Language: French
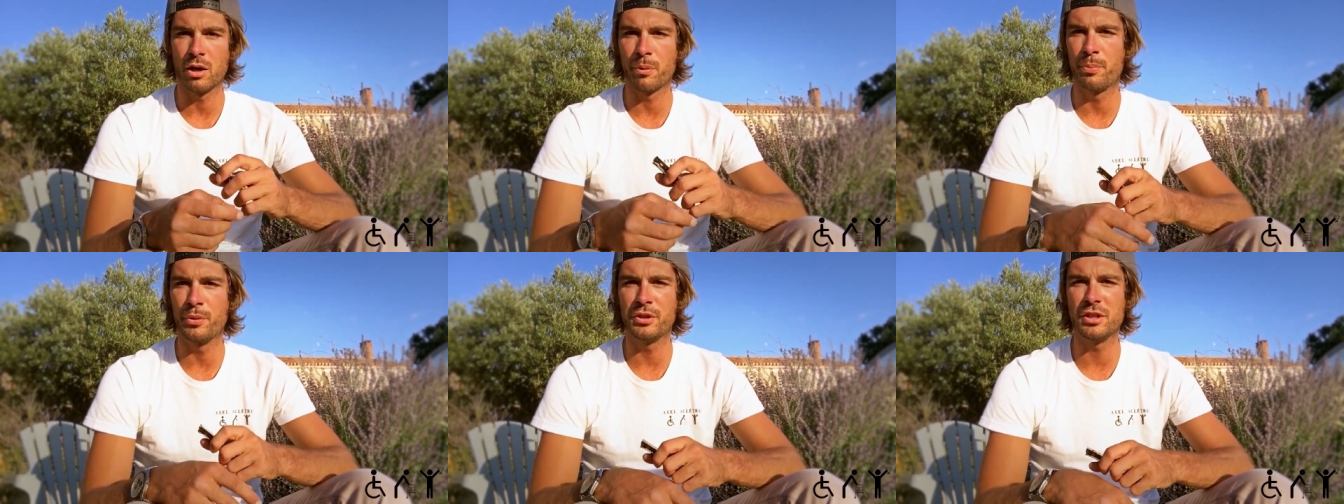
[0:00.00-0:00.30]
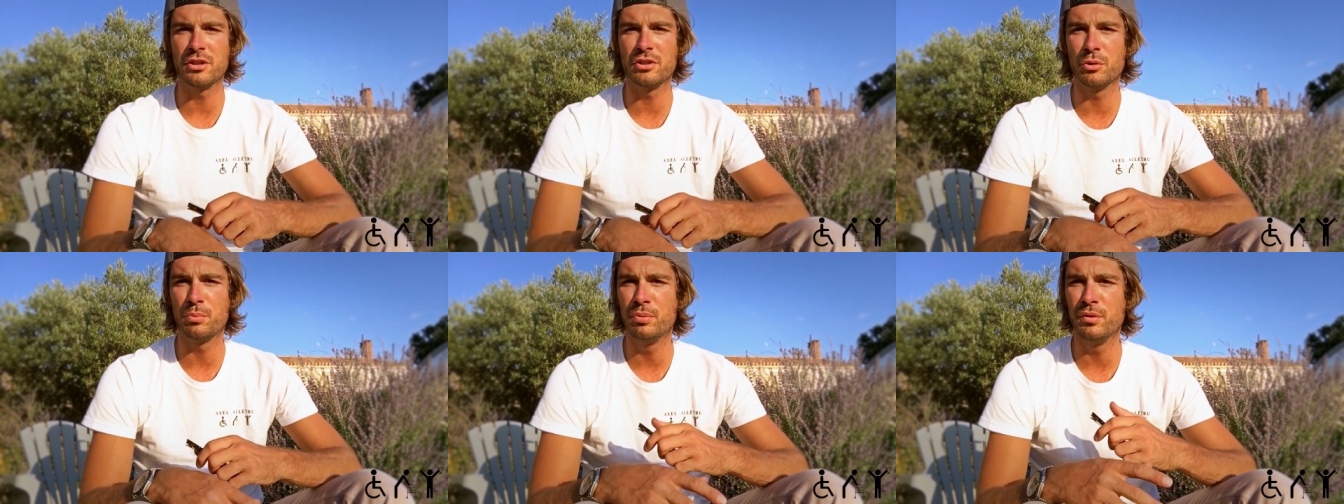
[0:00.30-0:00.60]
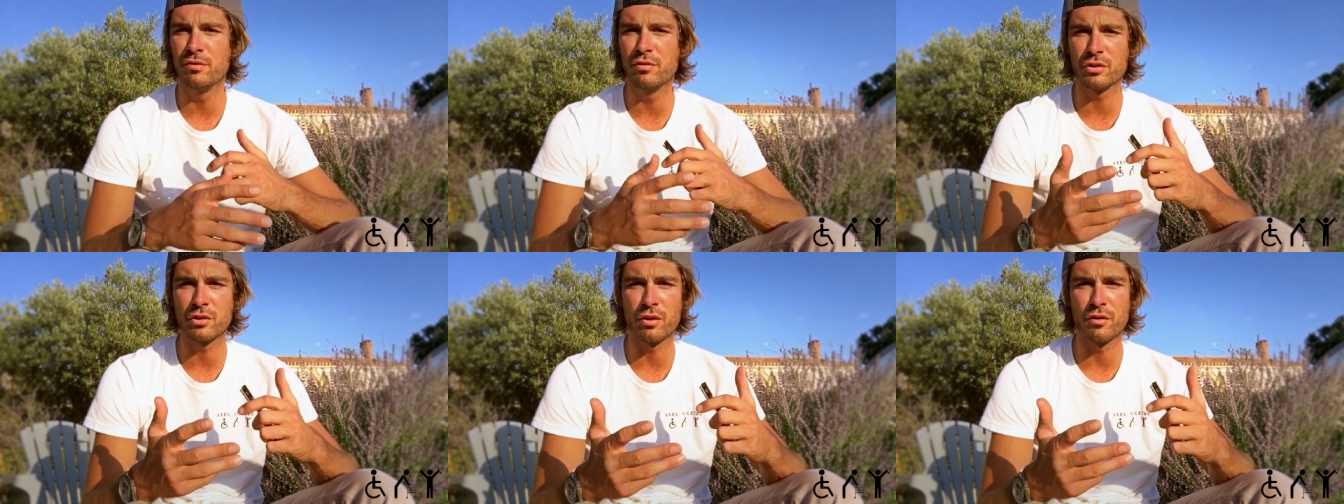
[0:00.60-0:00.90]
Alors peut-être
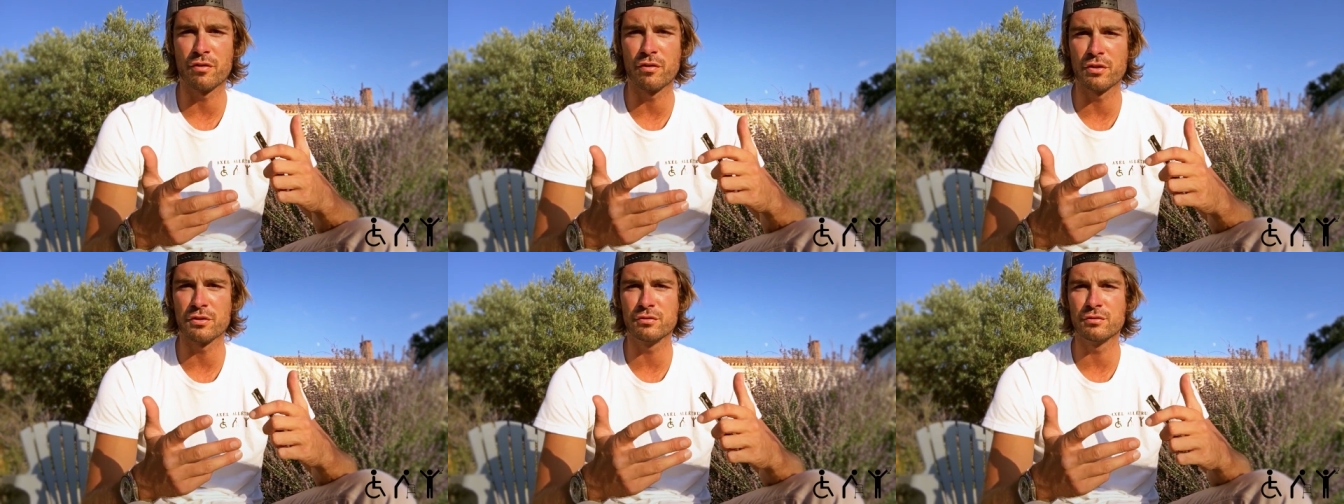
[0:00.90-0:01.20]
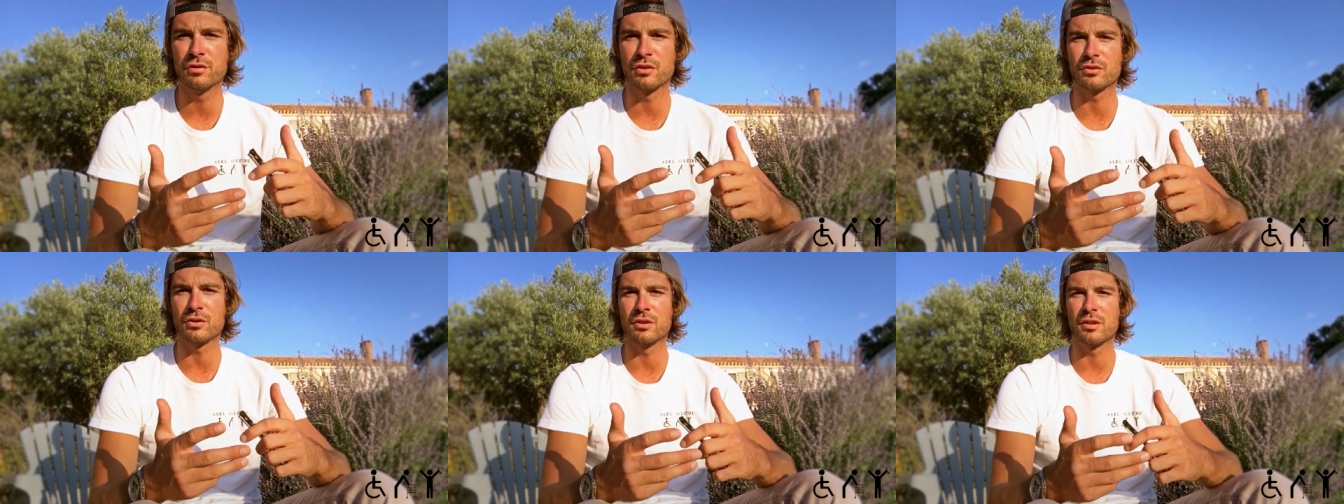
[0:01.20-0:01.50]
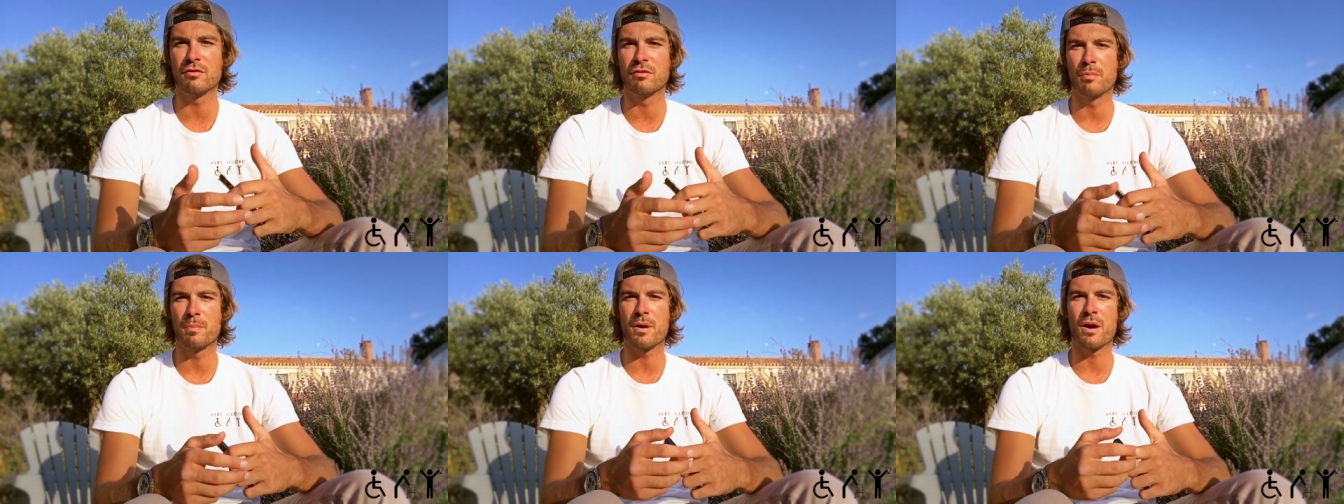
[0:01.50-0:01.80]
depuis votre enfance, vous
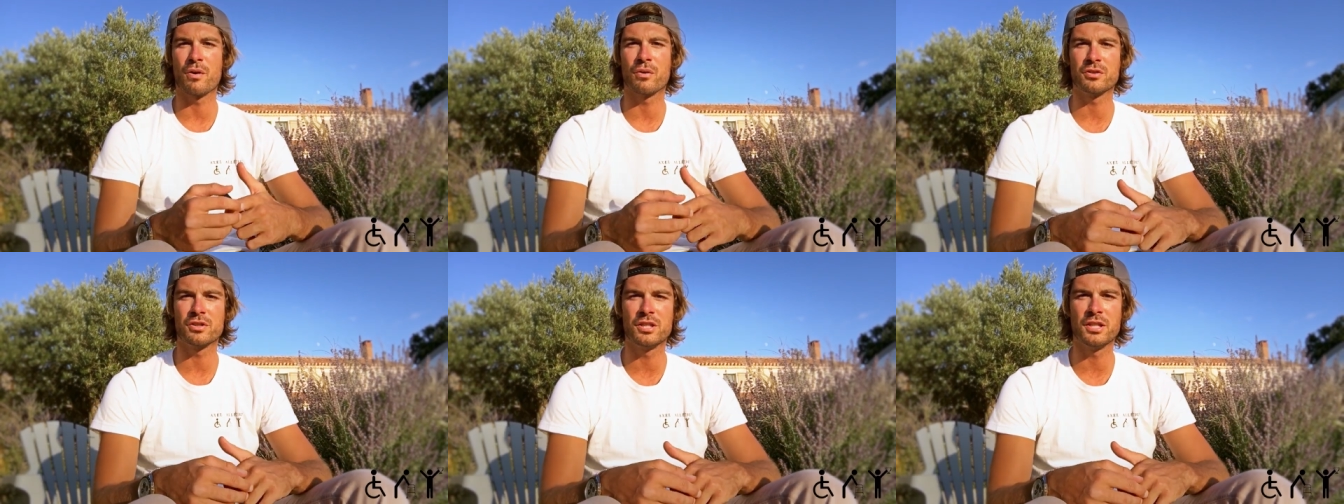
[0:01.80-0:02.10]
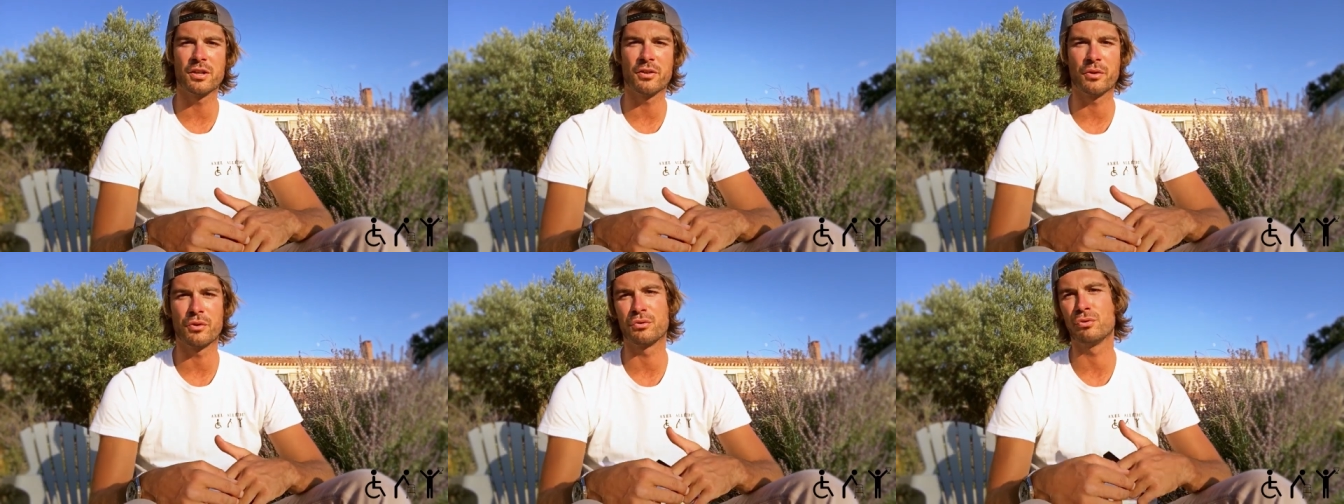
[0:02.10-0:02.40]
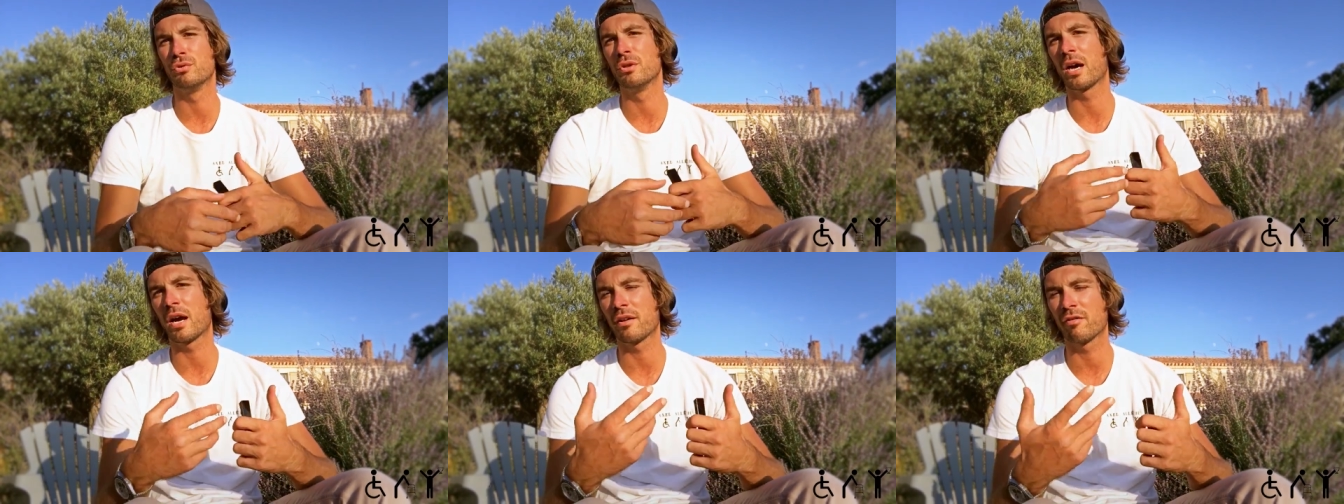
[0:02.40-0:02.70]
entendez vos parents dire euh, «
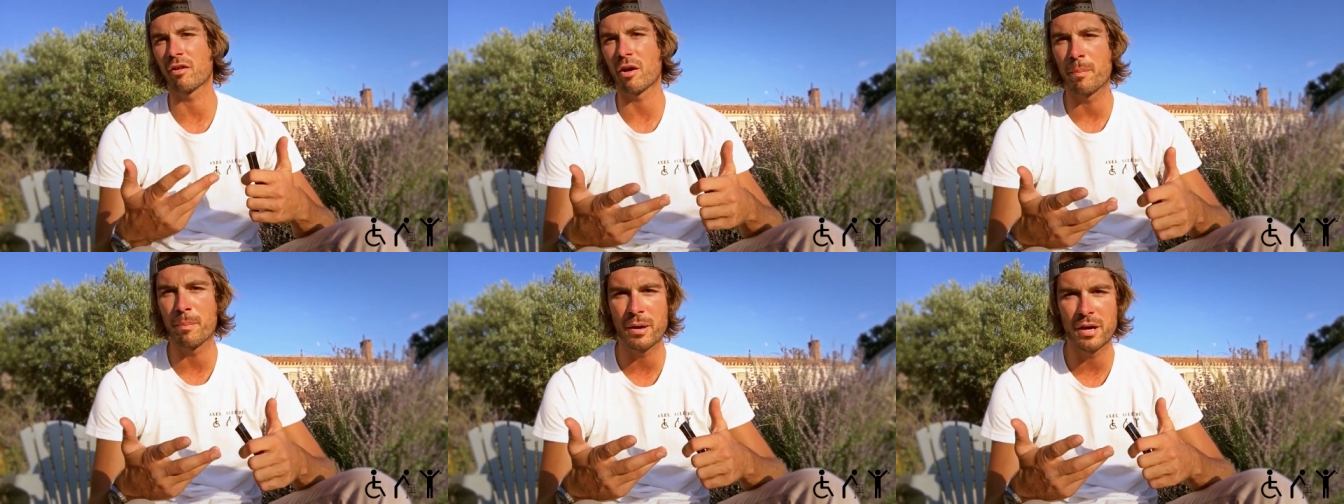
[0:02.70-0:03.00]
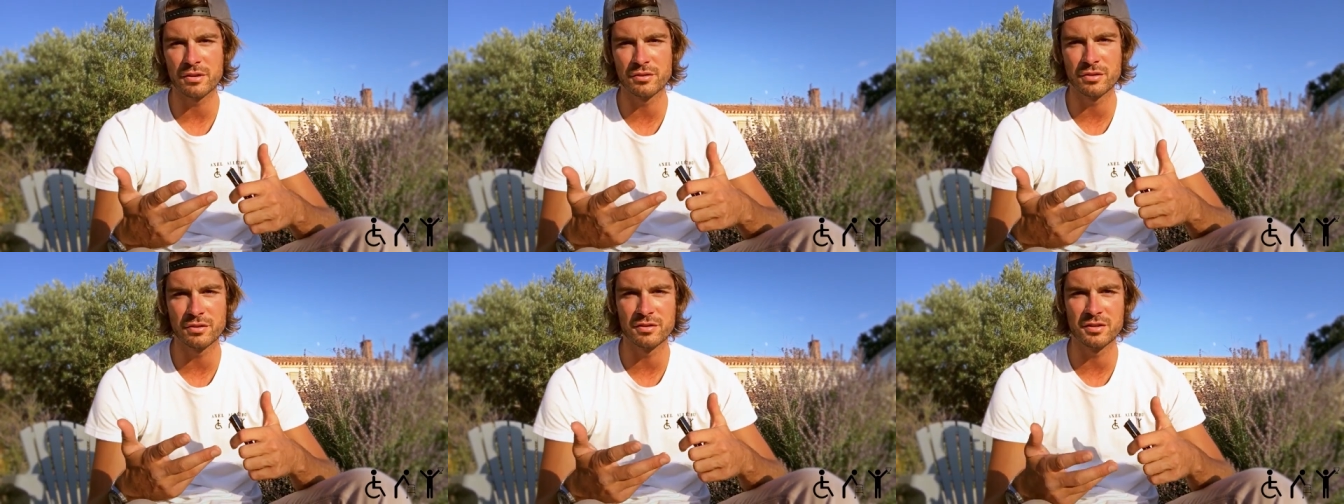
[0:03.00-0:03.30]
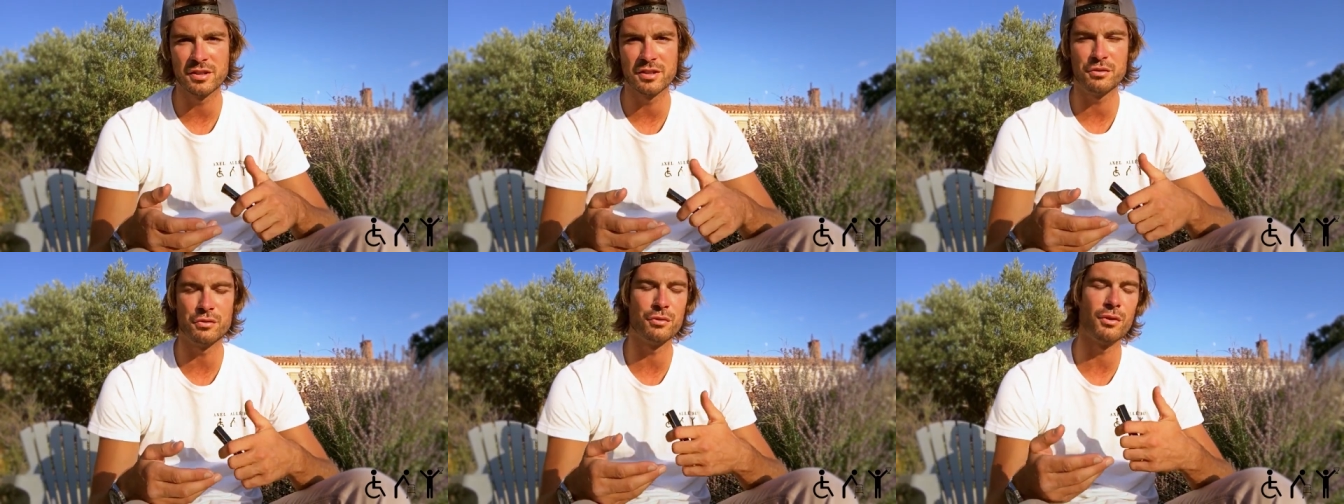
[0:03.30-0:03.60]
tu n'arriveras pas à ceci,